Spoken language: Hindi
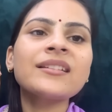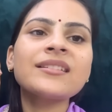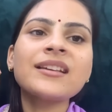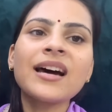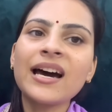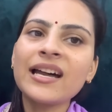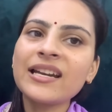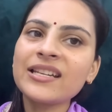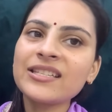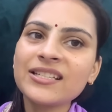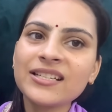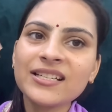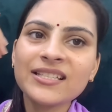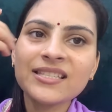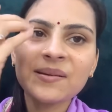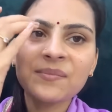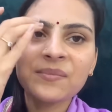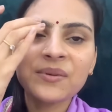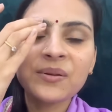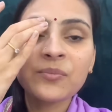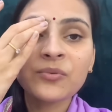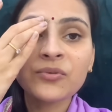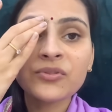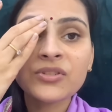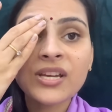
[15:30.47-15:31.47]
हर जगह
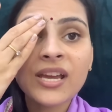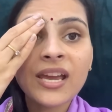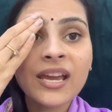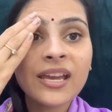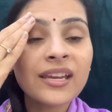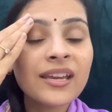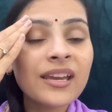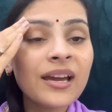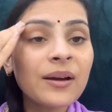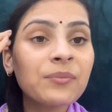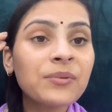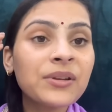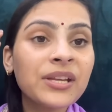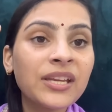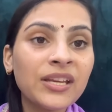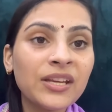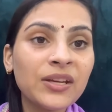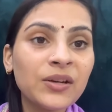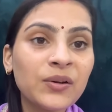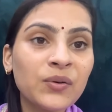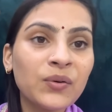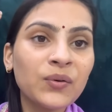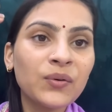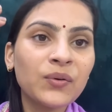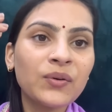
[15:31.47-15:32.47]
सबने पूछा है कि आप
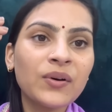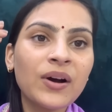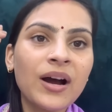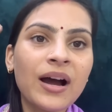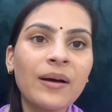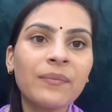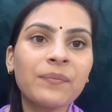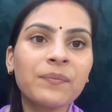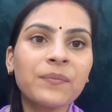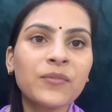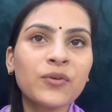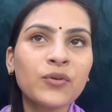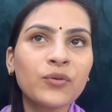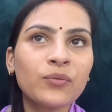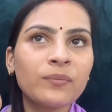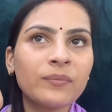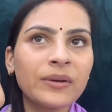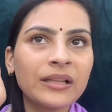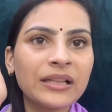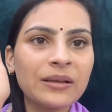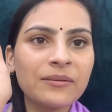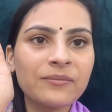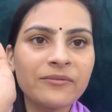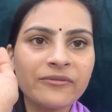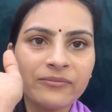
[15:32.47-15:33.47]
ठीक हो आपको
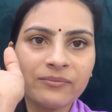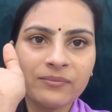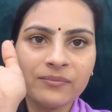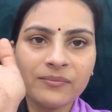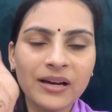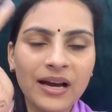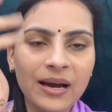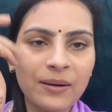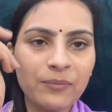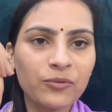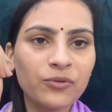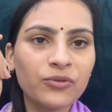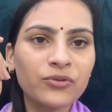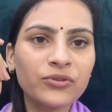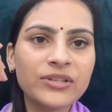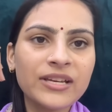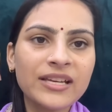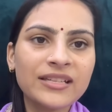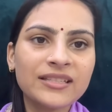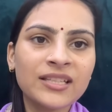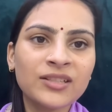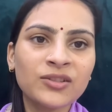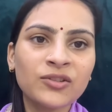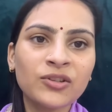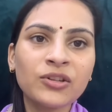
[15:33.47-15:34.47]
मतलब आपको कुछ
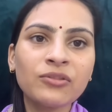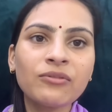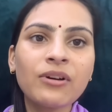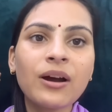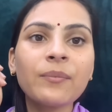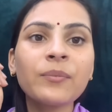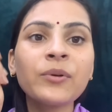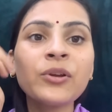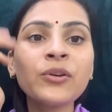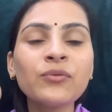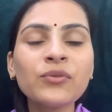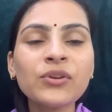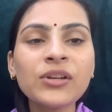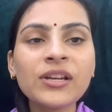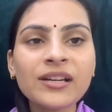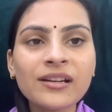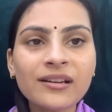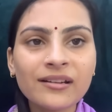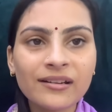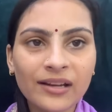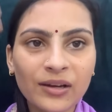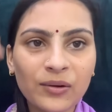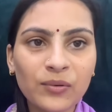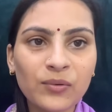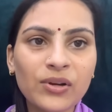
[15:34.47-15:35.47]
ऐसा तो नहीं हो आप क्यों नहीं
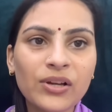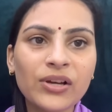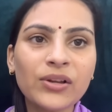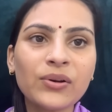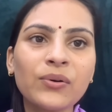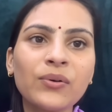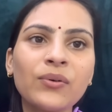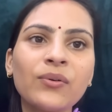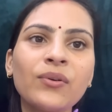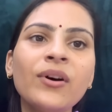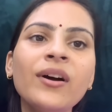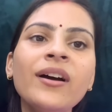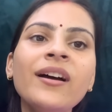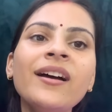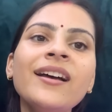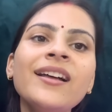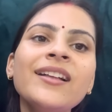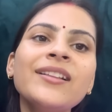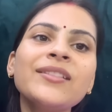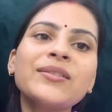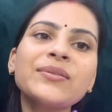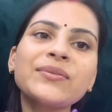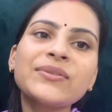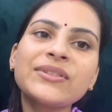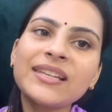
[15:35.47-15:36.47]
रेगुलर हो
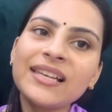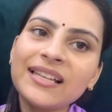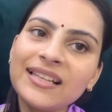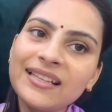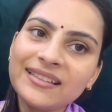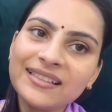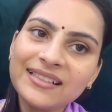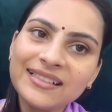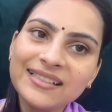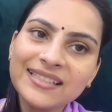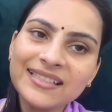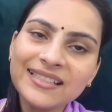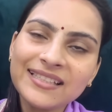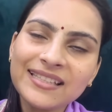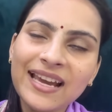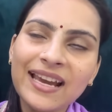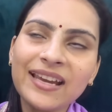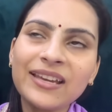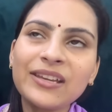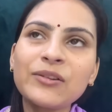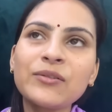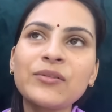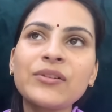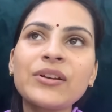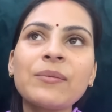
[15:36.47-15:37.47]
तो उसके लिए दिल से
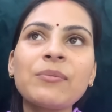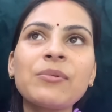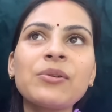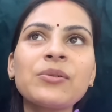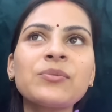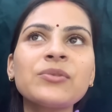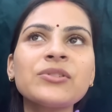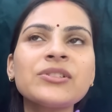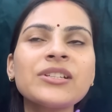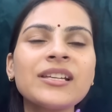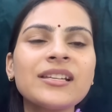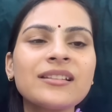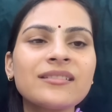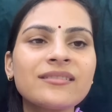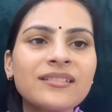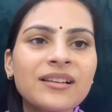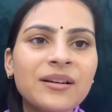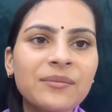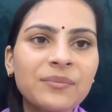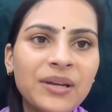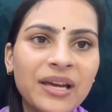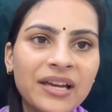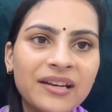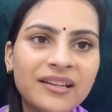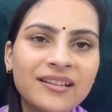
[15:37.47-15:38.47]
थैंक यू कि आप लोग मुझे इतना
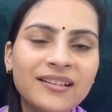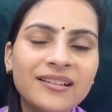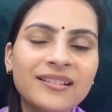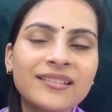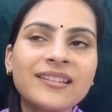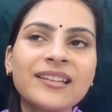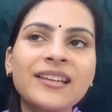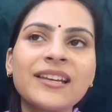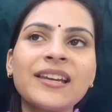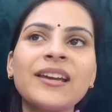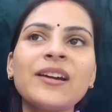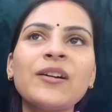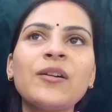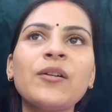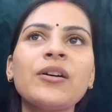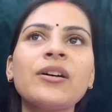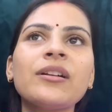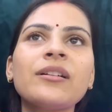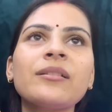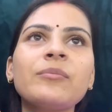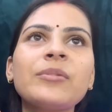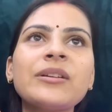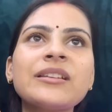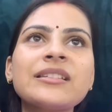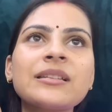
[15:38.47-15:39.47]
प्यार करते हैं
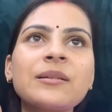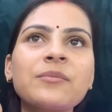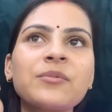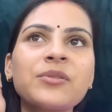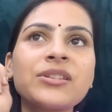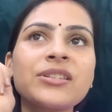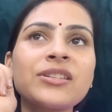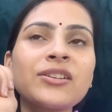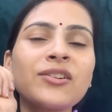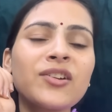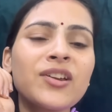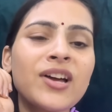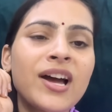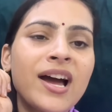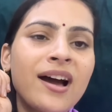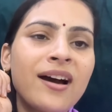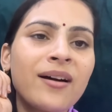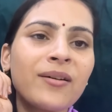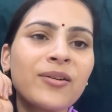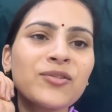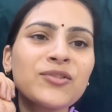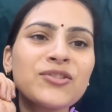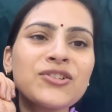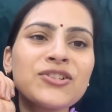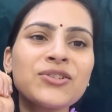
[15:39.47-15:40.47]
और बेसब्री से और
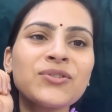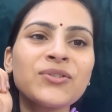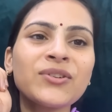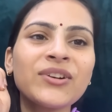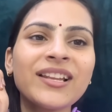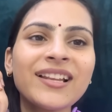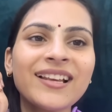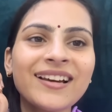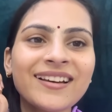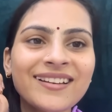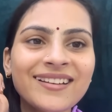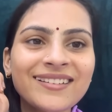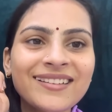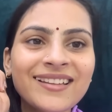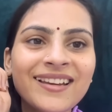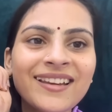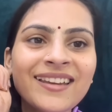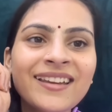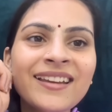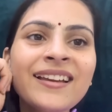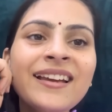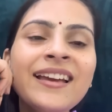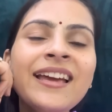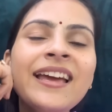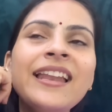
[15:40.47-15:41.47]
हाँ कुछ लोगों को लग रहा था
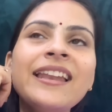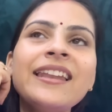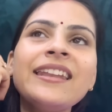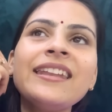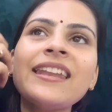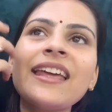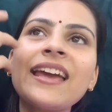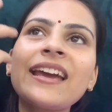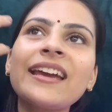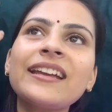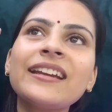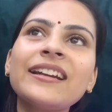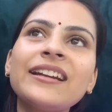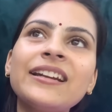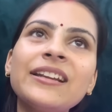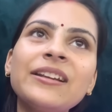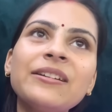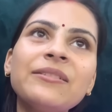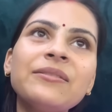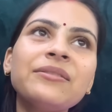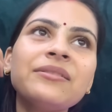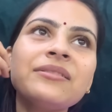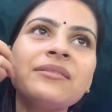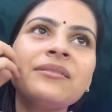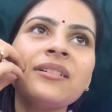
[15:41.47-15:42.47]
कि
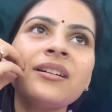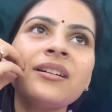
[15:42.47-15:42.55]
नेगेटिव